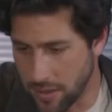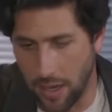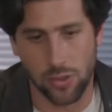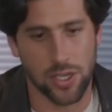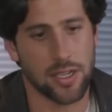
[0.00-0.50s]

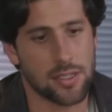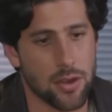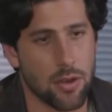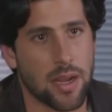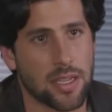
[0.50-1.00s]
Ya lo sé,
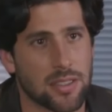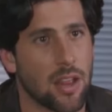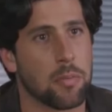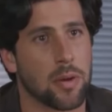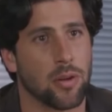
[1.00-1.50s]
señor
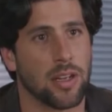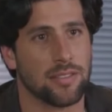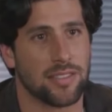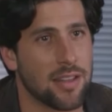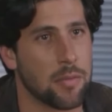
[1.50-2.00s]
magistrado, pero
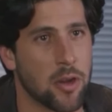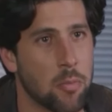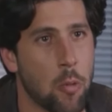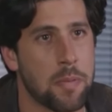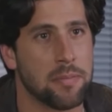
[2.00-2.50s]
entiéndame,
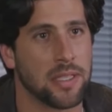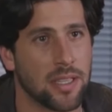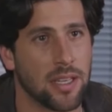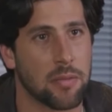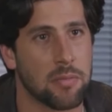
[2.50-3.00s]
no puedo
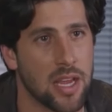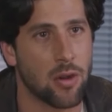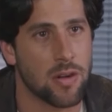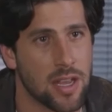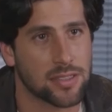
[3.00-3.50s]
permitir que mi
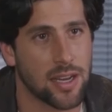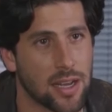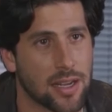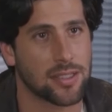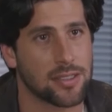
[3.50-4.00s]
hijo nazca
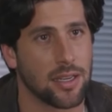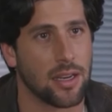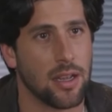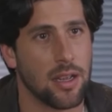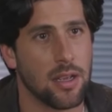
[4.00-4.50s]
en la
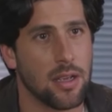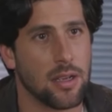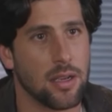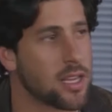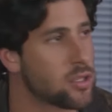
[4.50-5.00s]
cárcel.
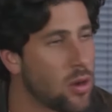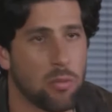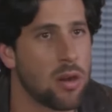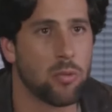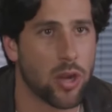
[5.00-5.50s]
Ella es
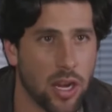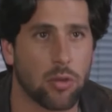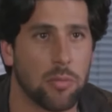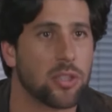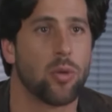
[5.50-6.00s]
una buena
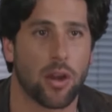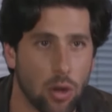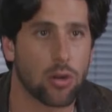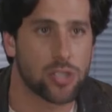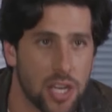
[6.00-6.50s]
mujer, cometió un
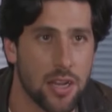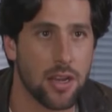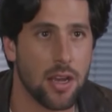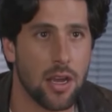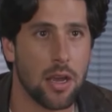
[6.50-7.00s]
error, sí,
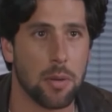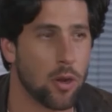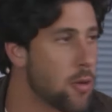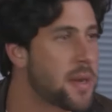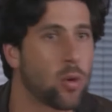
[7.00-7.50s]

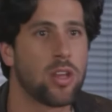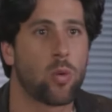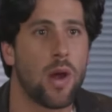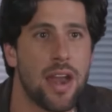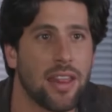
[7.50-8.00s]
pero no
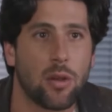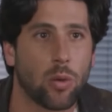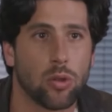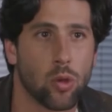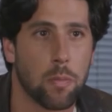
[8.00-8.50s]
perjudicó a nadie
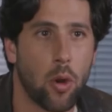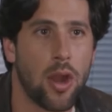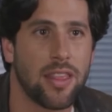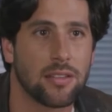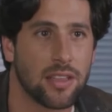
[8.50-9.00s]
cuando
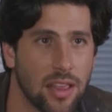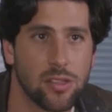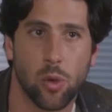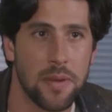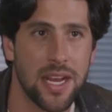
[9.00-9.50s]
supo la identidad
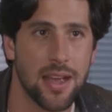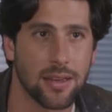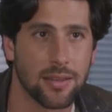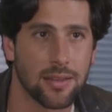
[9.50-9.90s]
de su amiga.